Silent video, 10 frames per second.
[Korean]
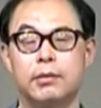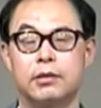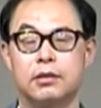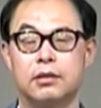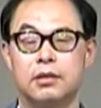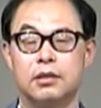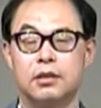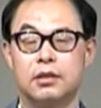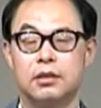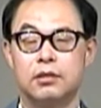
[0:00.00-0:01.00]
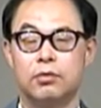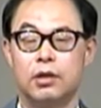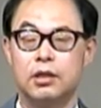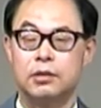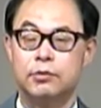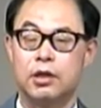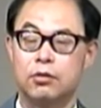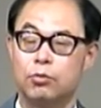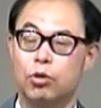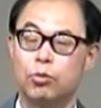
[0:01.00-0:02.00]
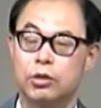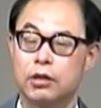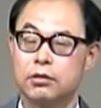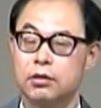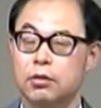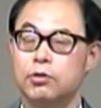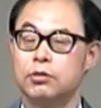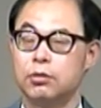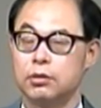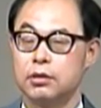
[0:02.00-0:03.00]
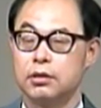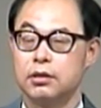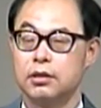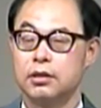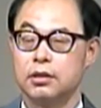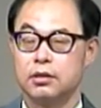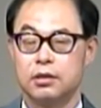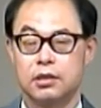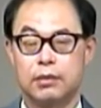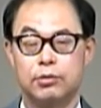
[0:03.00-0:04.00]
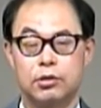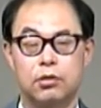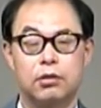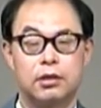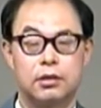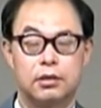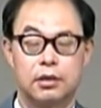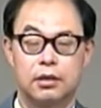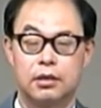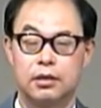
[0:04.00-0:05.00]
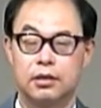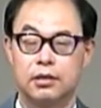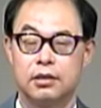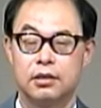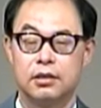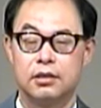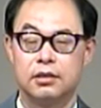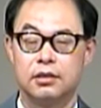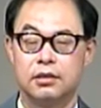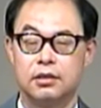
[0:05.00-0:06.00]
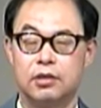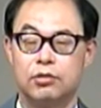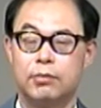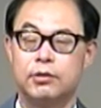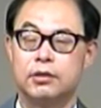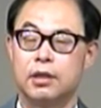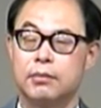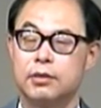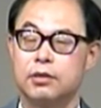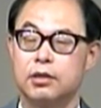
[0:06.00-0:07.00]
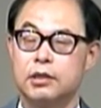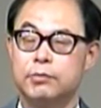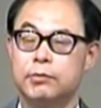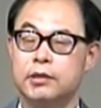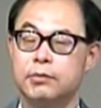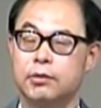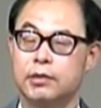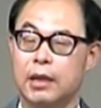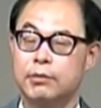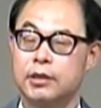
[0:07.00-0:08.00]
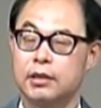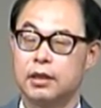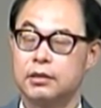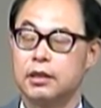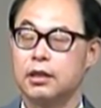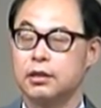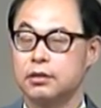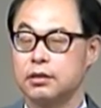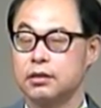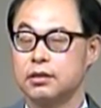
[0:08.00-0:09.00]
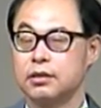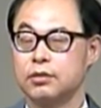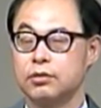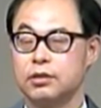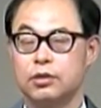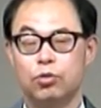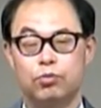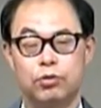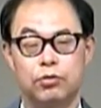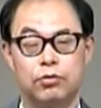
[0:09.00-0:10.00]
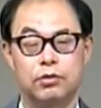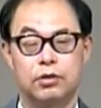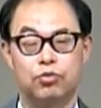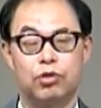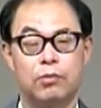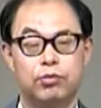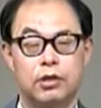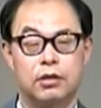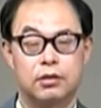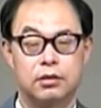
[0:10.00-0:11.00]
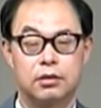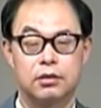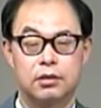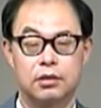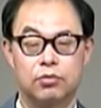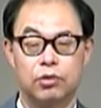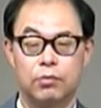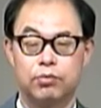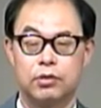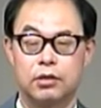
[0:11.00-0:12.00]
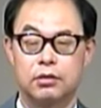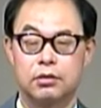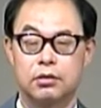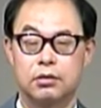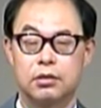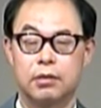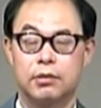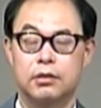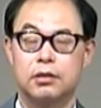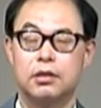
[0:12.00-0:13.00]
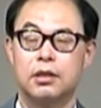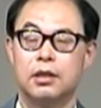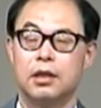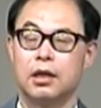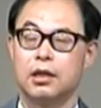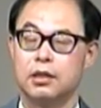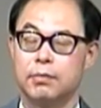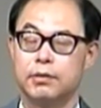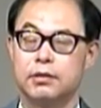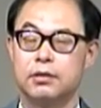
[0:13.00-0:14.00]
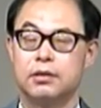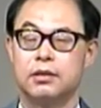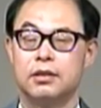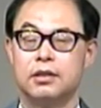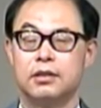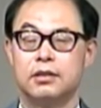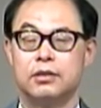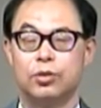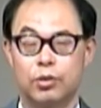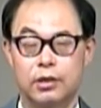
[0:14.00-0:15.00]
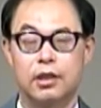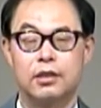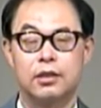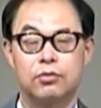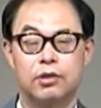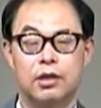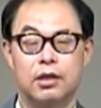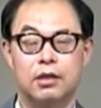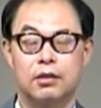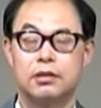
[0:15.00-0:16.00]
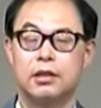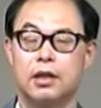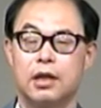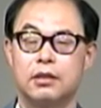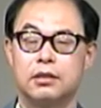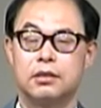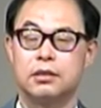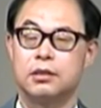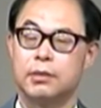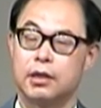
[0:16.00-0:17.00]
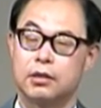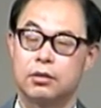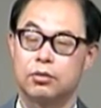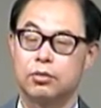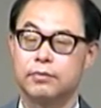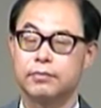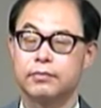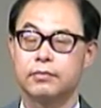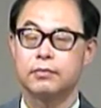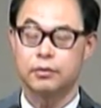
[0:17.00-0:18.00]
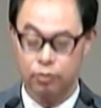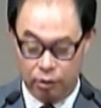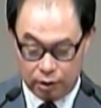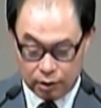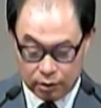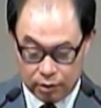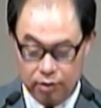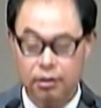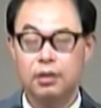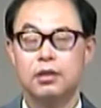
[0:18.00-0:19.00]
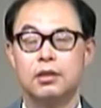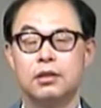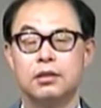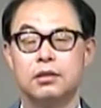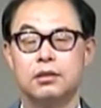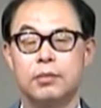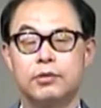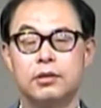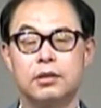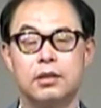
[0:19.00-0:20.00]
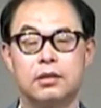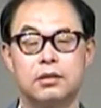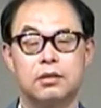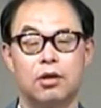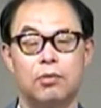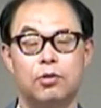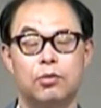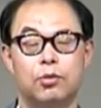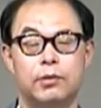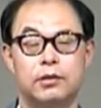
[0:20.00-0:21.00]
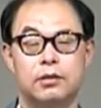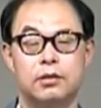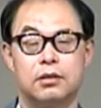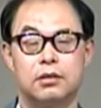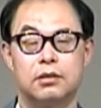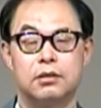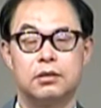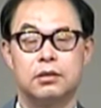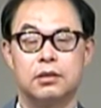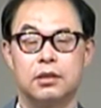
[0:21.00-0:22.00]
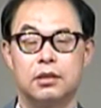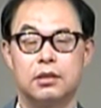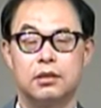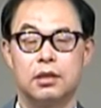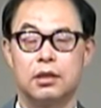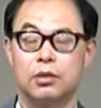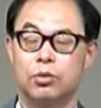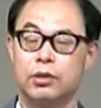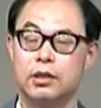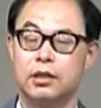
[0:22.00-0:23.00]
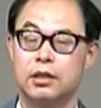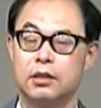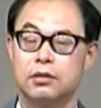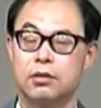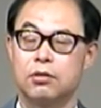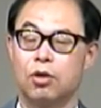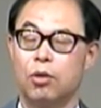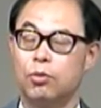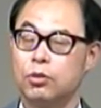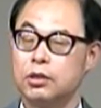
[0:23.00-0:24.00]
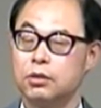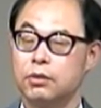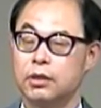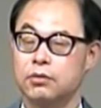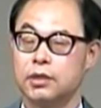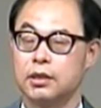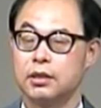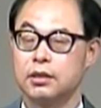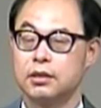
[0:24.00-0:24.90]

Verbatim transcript: 해봤어요. 그 원래 그 물 갖고 목욕 못 하거든요. 너무 뜨거워서. 그래서 이게 찬물에 섞어야 되는데 예수 안 믿는 사람들 저기 10분만 집어넣으면 다 믿겠다 그 생각을 했어요. 그 지옥불, 그 유황불이라 그러죠. 유황불 같은 참 그래서 하나님 앞에서 지옥 가서는 안 되겠구나 그런 생각을 하 느낌이 하나 들었고 또 하나는 그 3천년 된 그 거목을 보면서 느낀 게, 야, 교회가 저런 거목을 키워야겠구나.